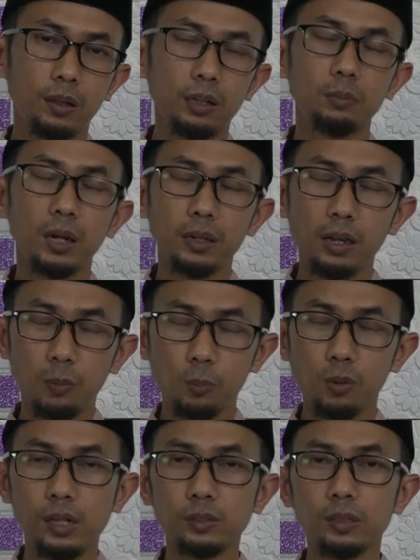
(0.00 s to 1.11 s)
ibadah
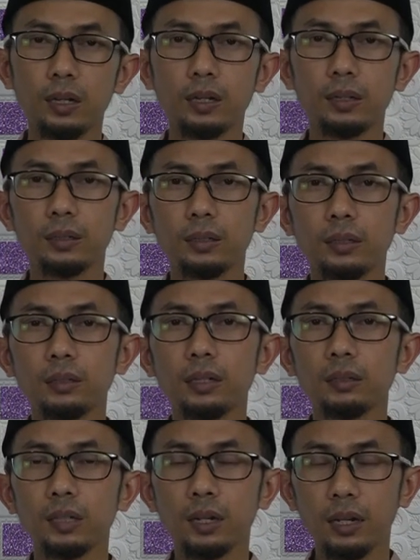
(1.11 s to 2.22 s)
puasa
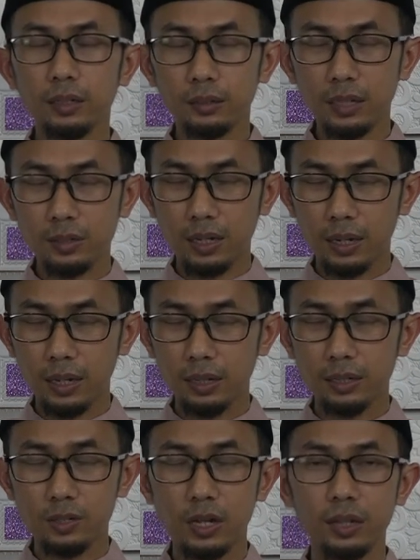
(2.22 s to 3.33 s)
yang tengah kita
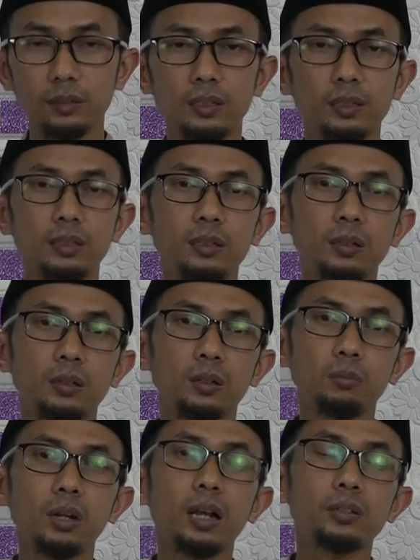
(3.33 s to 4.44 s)
jalani saat ini
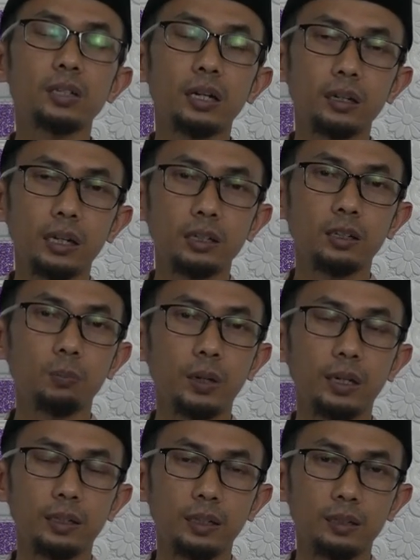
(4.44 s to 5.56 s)
mengajarkan
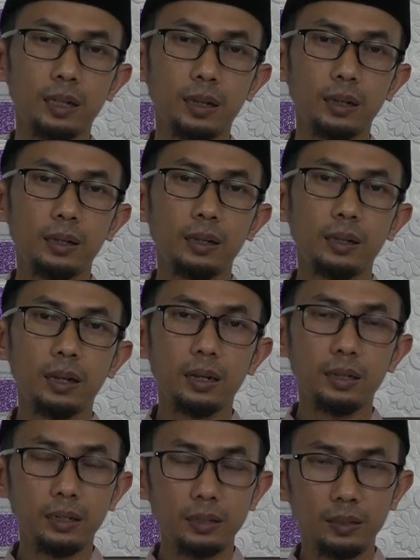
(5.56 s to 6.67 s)
kepada kita
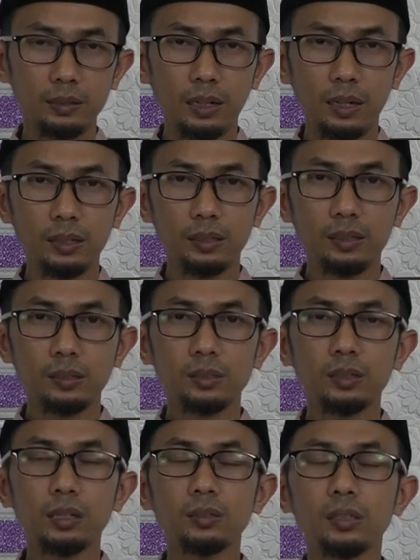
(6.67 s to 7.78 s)
agar kita
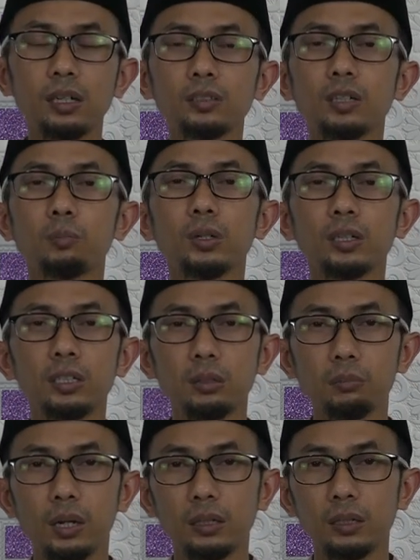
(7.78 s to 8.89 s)
senantiasa
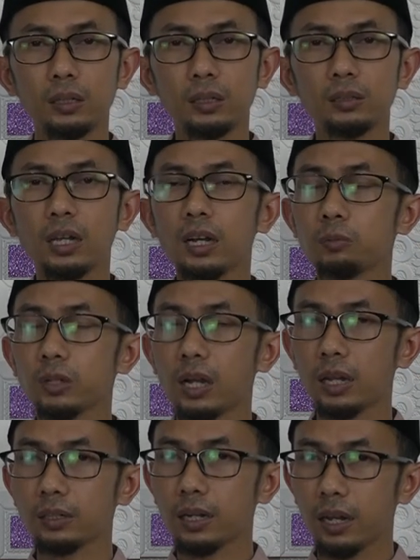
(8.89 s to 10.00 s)
beriman dalam
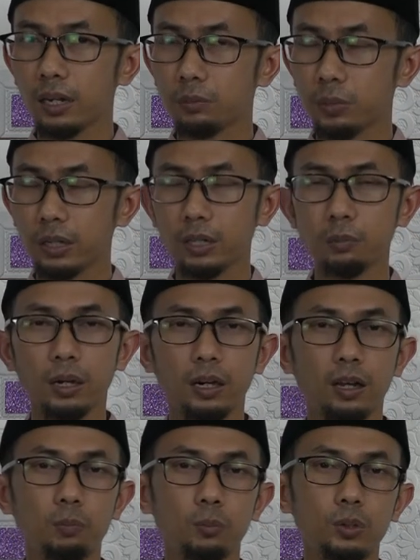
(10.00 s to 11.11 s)
keadaan
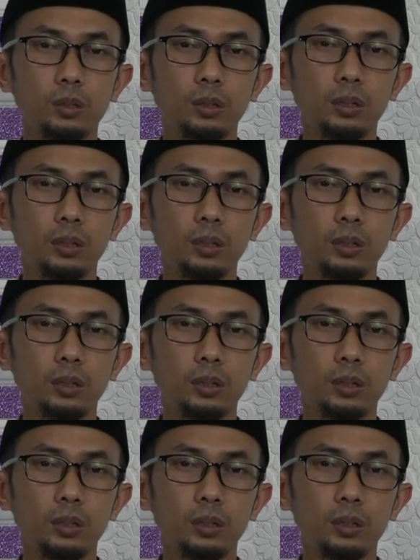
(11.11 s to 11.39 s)
bagaimanapun.